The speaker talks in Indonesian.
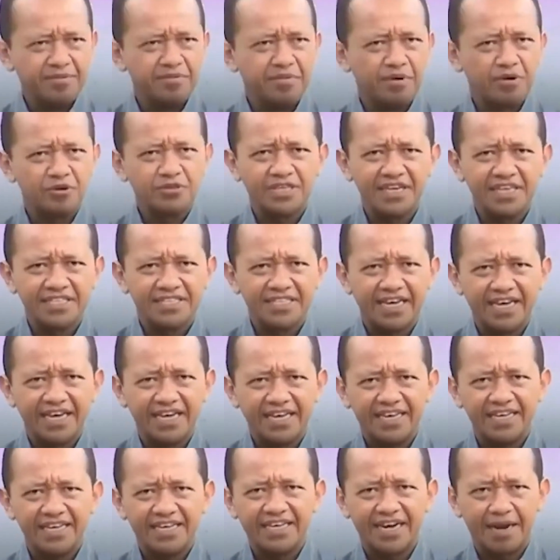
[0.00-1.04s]
tak masuk dalam
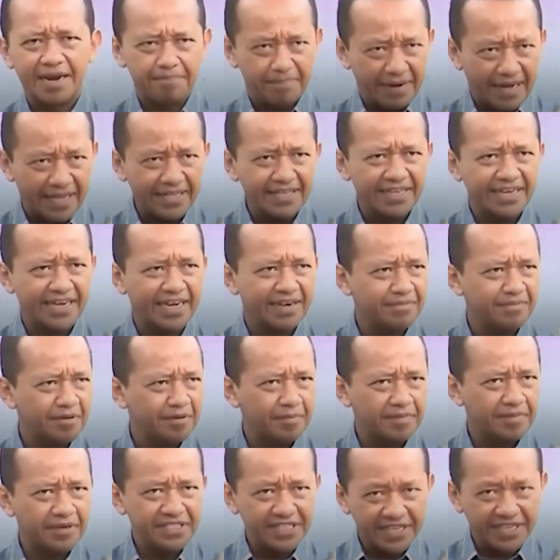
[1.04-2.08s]
TKN Prabowo Gibran,